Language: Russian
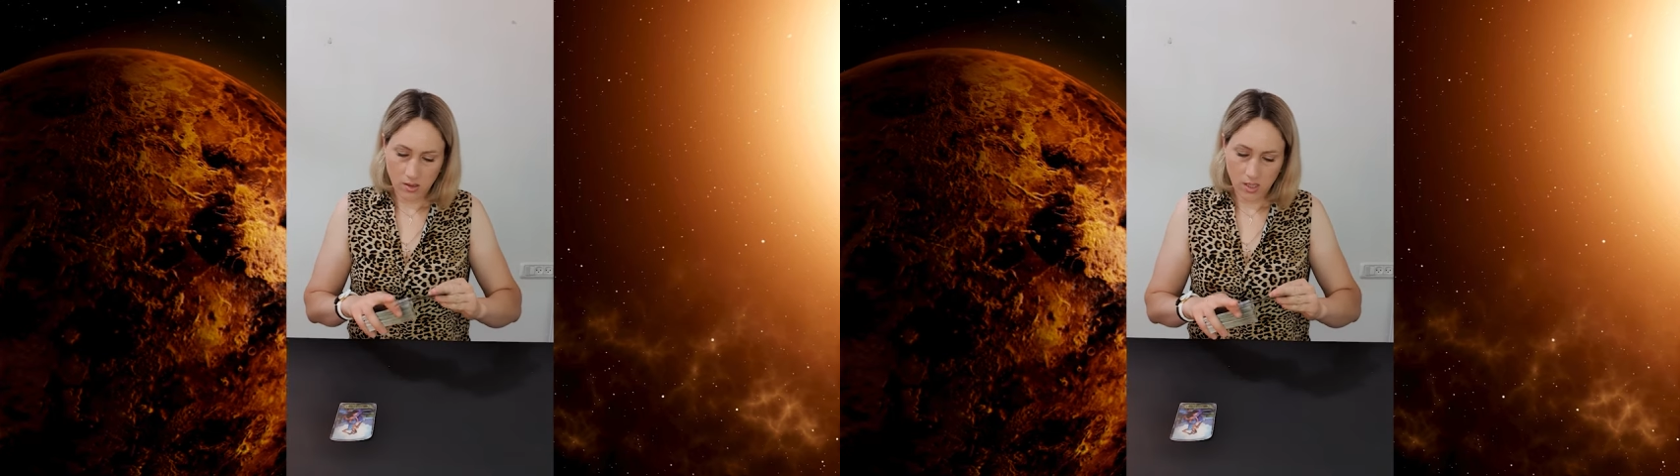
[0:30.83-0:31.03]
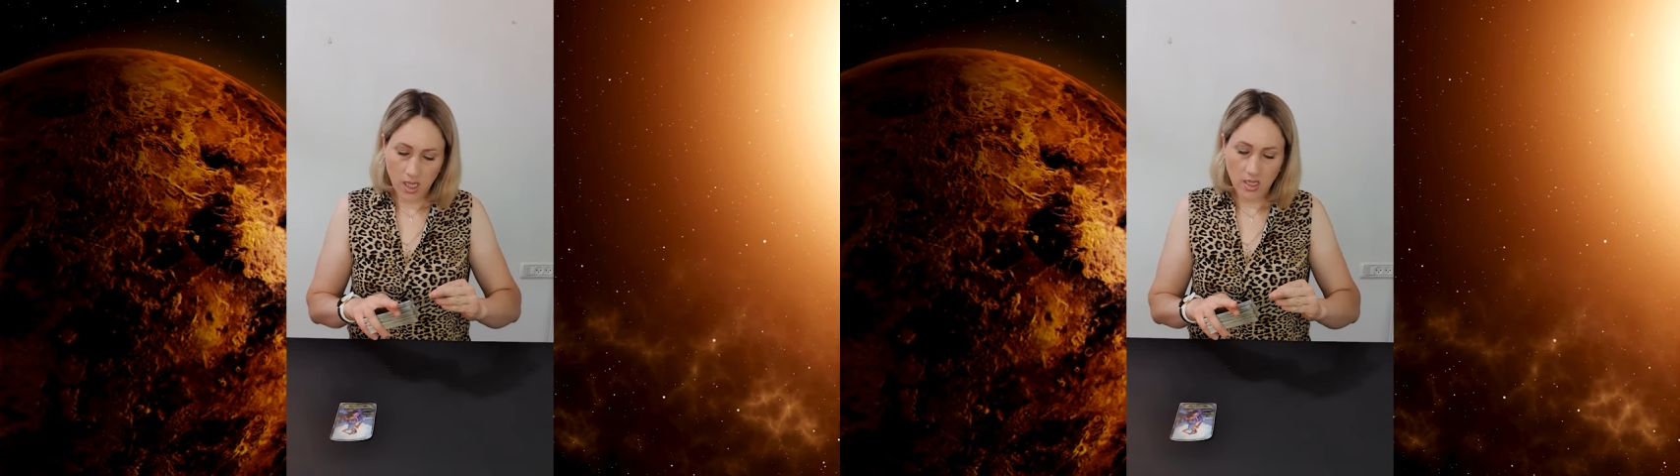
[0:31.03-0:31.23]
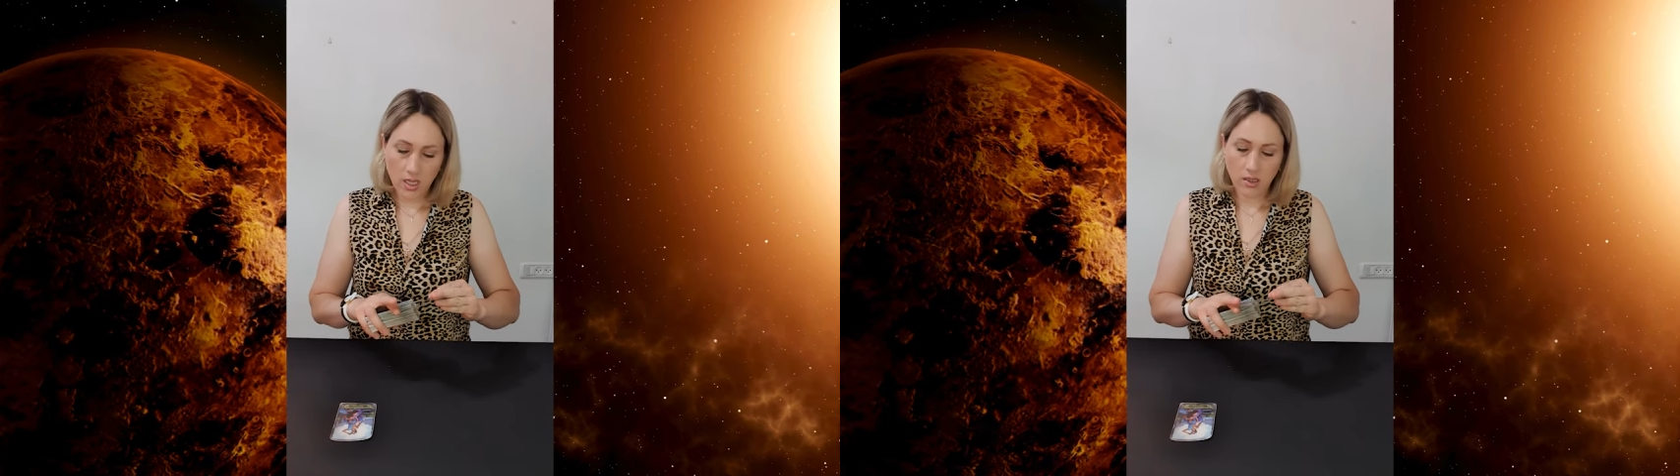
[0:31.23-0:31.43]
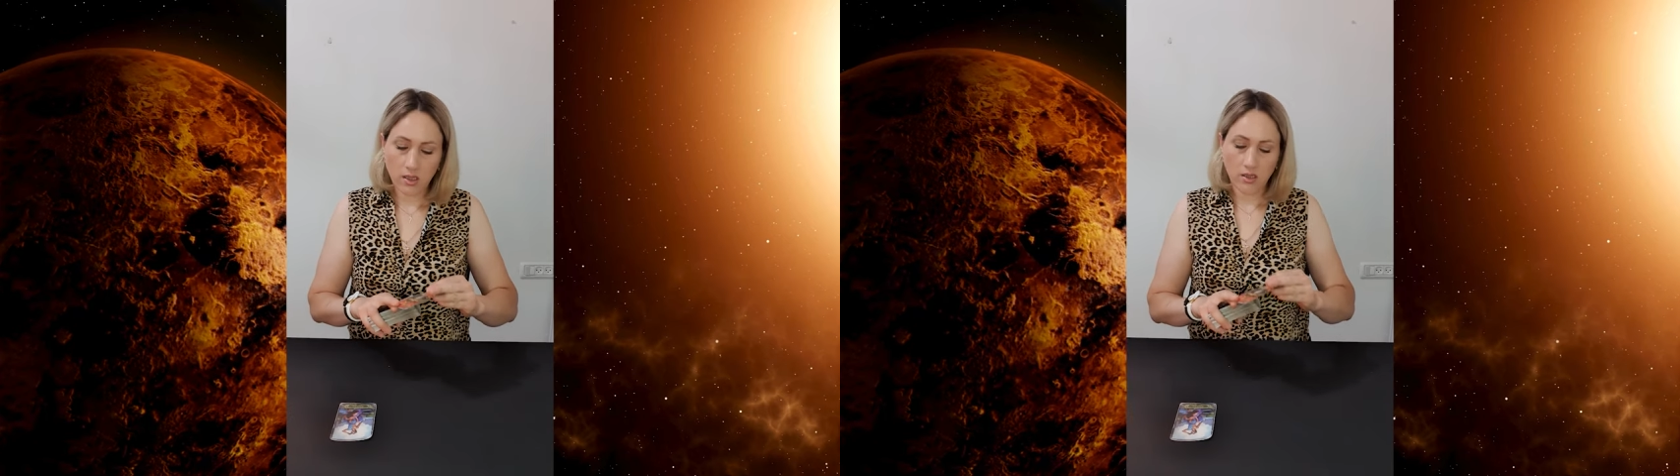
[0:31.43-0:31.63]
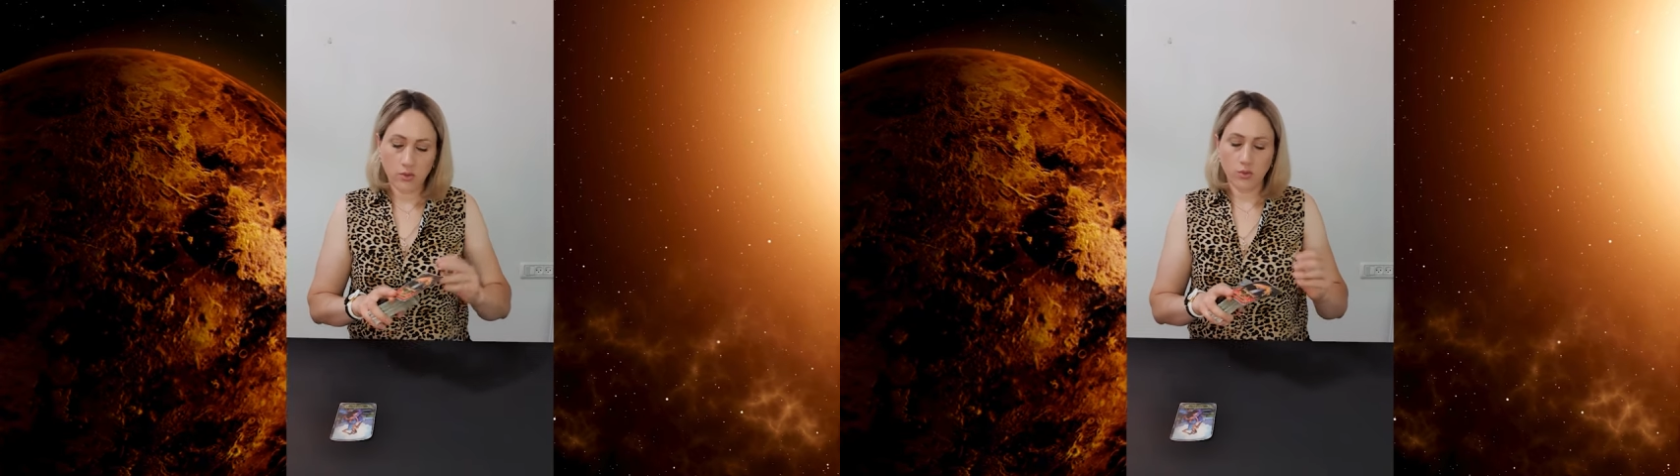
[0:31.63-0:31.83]
это
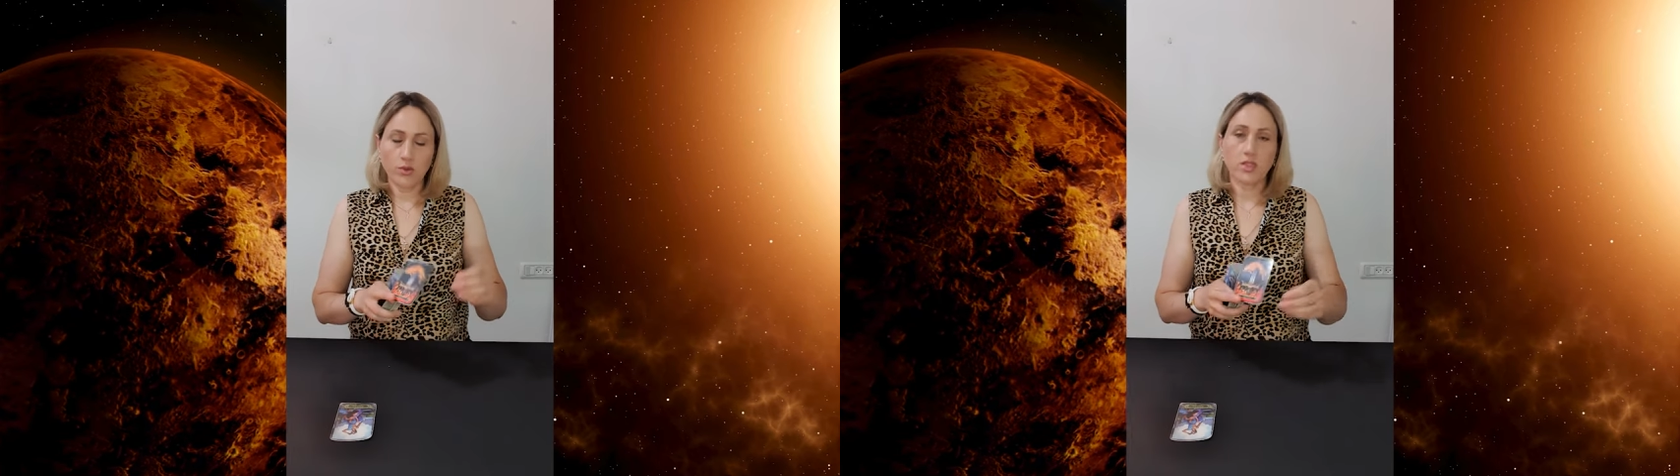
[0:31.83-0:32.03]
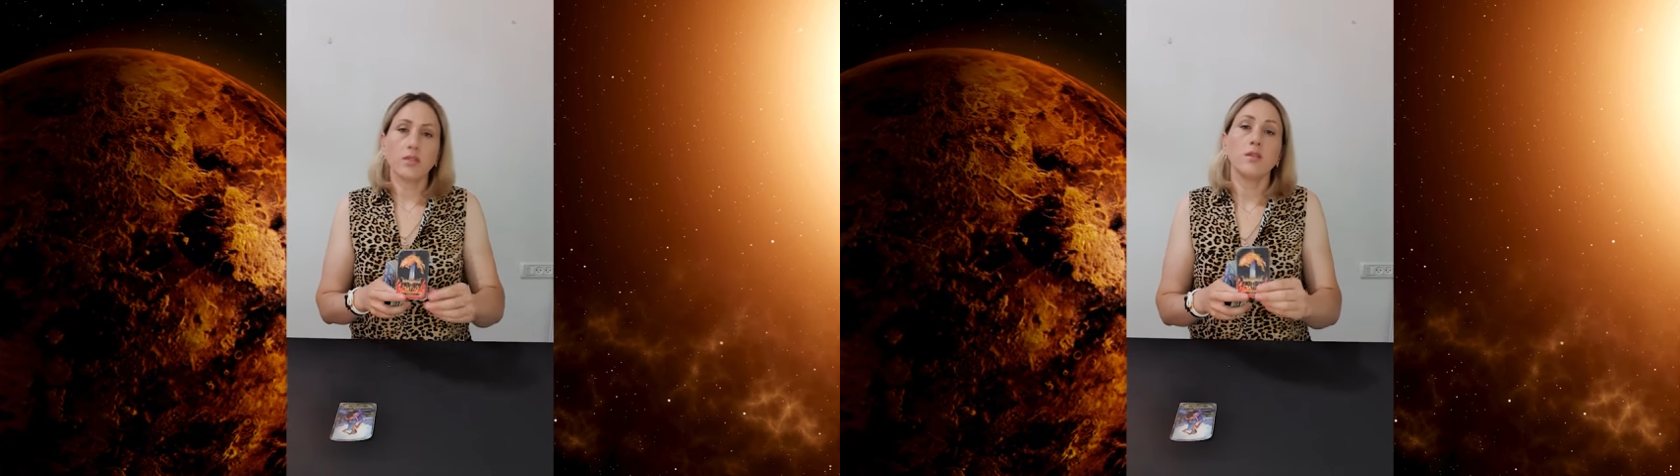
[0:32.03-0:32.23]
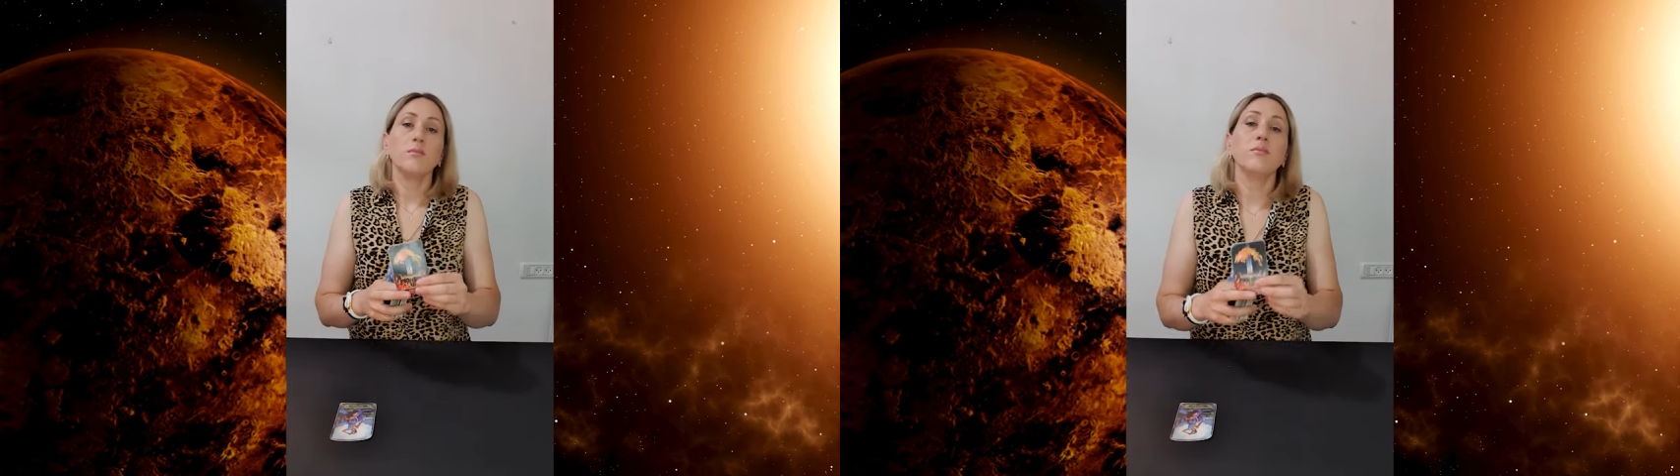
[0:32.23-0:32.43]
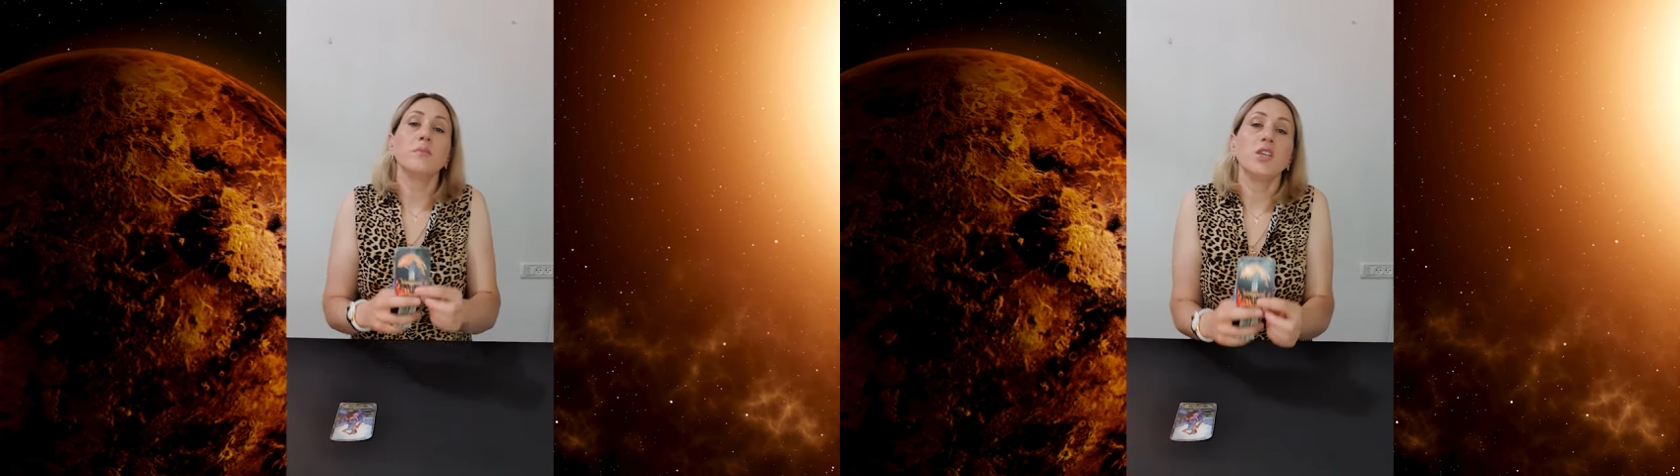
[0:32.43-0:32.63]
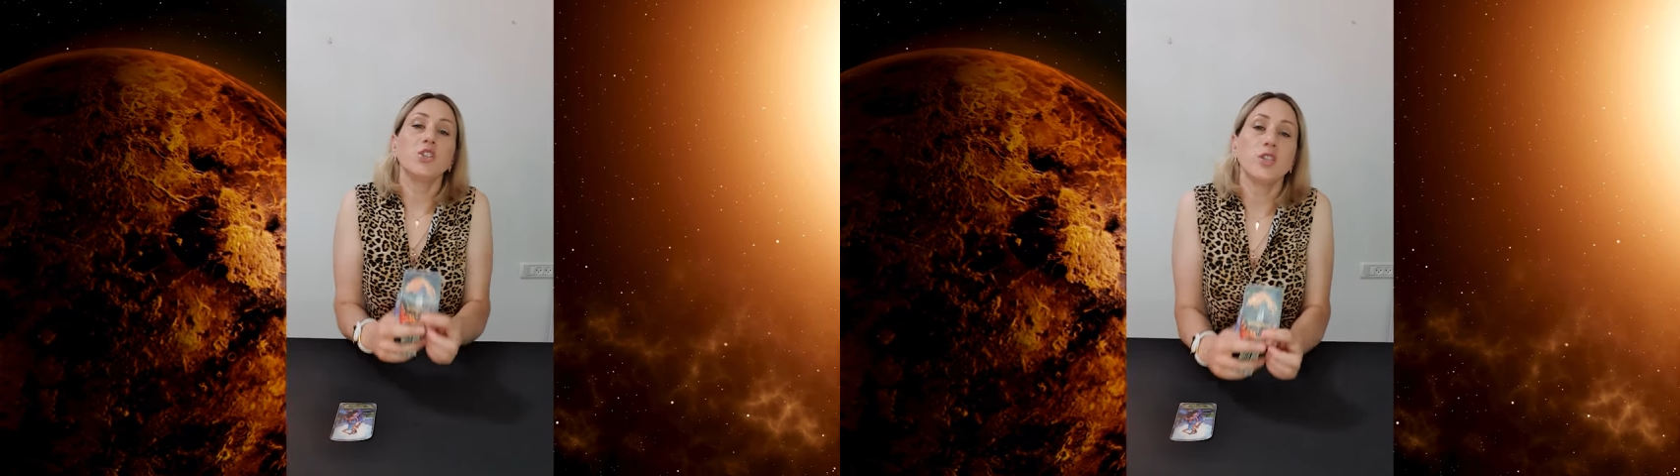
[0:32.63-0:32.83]
туз
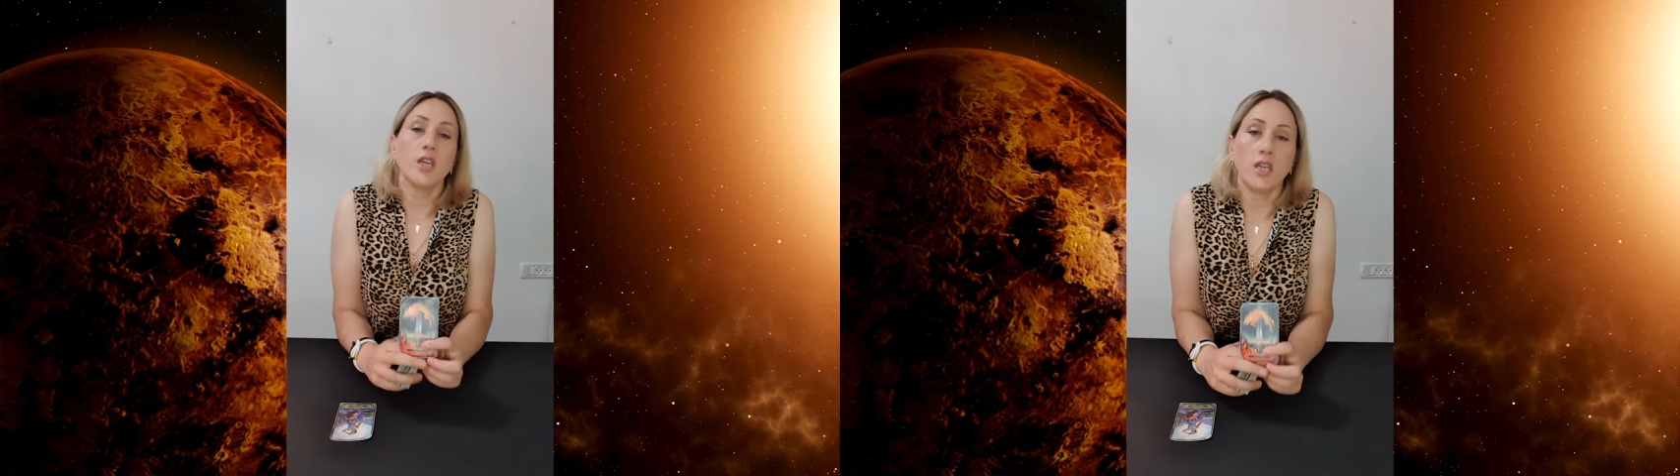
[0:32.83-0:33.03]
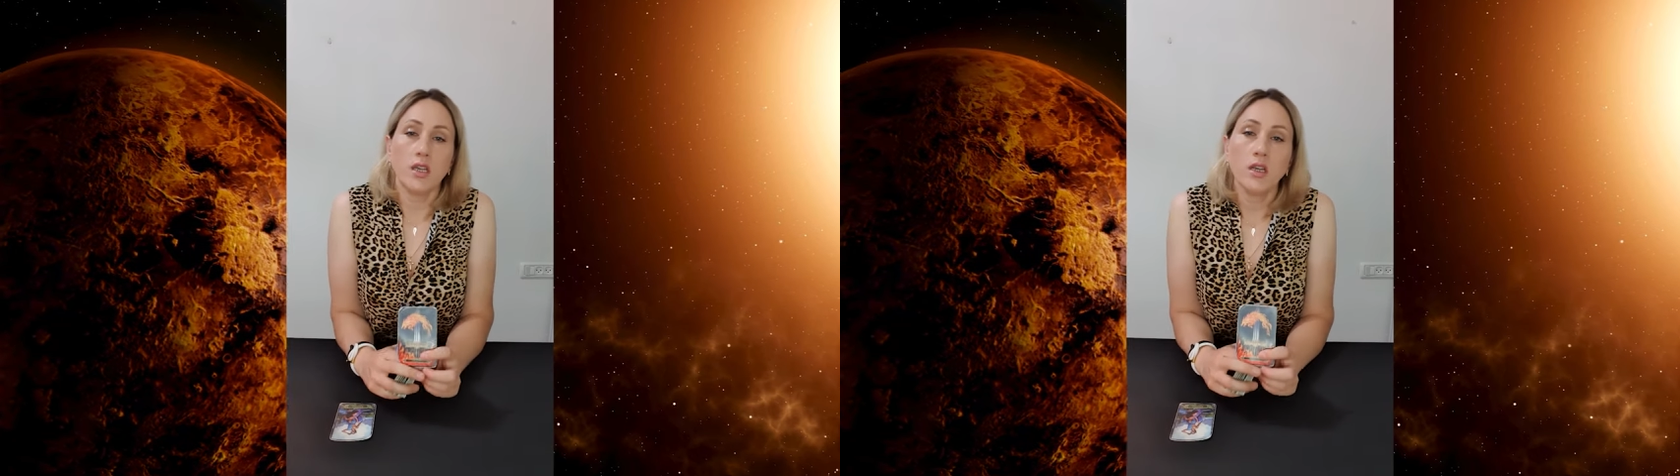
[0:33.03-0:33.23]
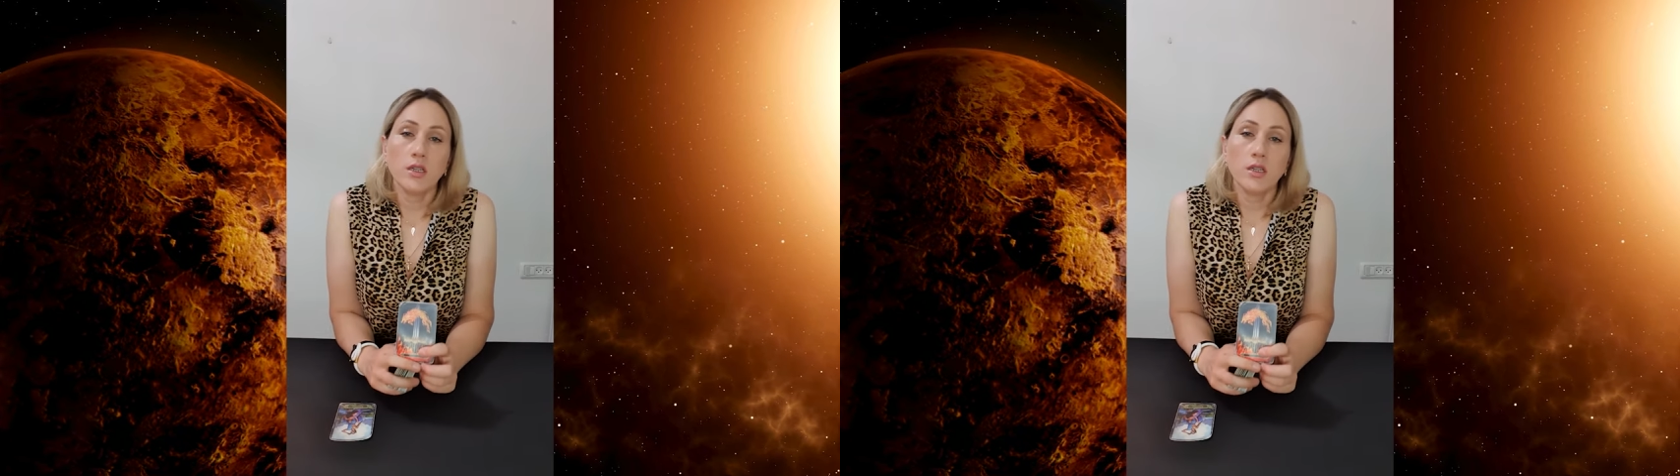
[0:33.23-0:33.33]
мечей.